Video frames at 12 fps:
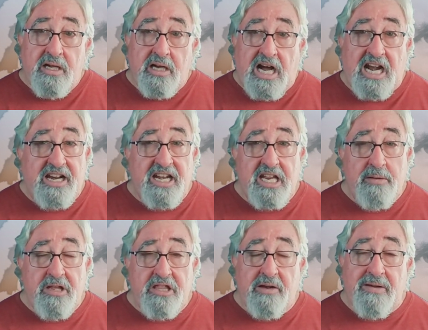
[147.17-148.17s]
al
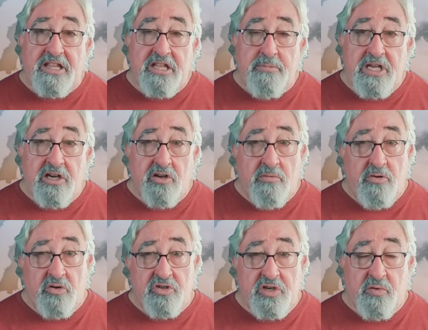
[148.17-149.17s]
régimen de Vladimir como
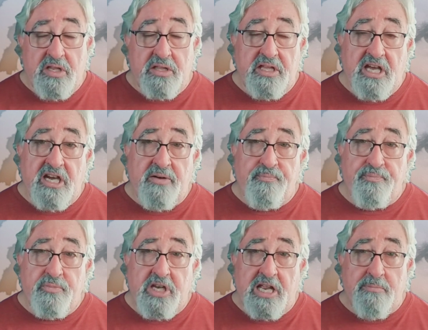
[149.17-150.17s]
consecuencia
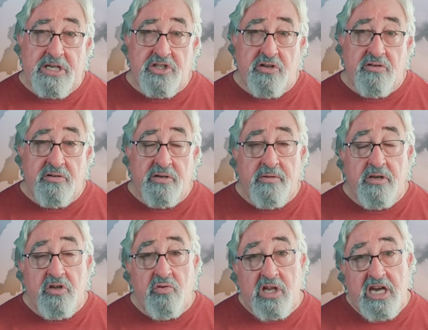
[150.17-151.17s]
de la invasión
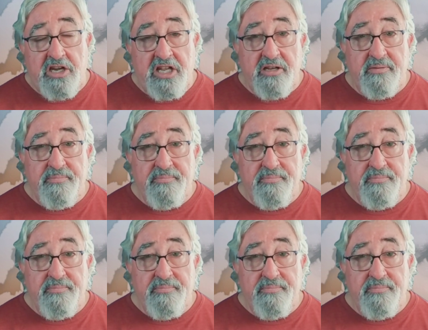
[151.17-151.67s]
de Ucrania.